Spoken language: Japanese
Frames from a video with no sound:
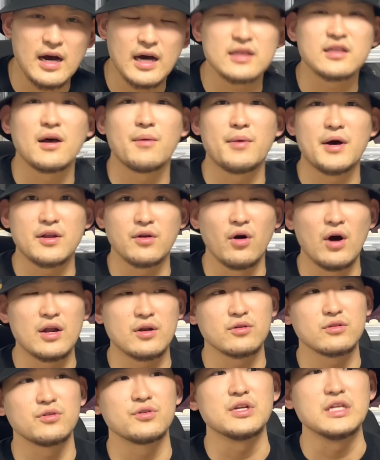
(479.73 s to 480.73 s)
頭
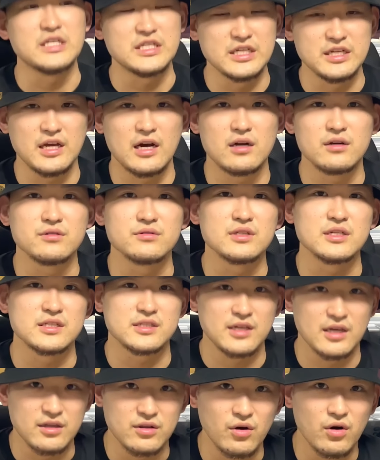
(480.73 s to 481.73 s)
の土日にあるんで
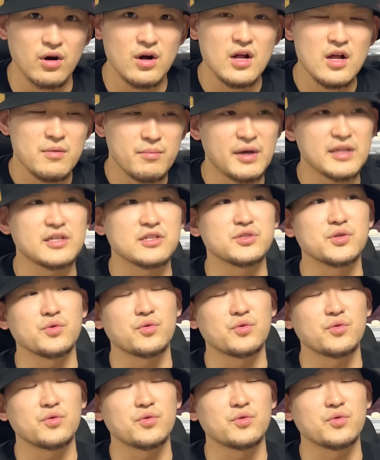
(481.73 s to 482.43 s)
すけど、まあ、あとそ